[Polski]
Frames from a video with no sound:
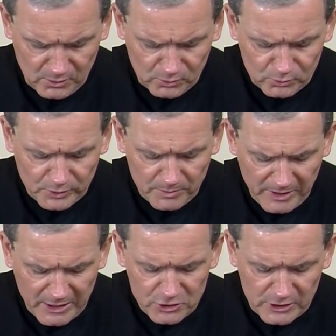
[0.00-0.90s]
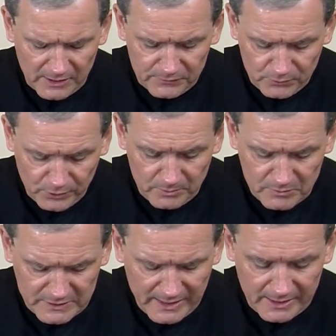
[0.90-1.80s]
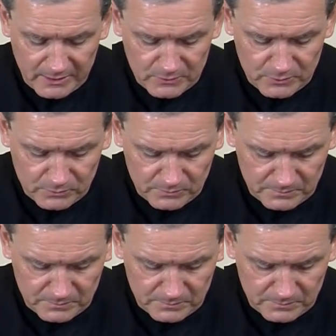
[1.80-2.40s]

który mieszka w Twoim sercu.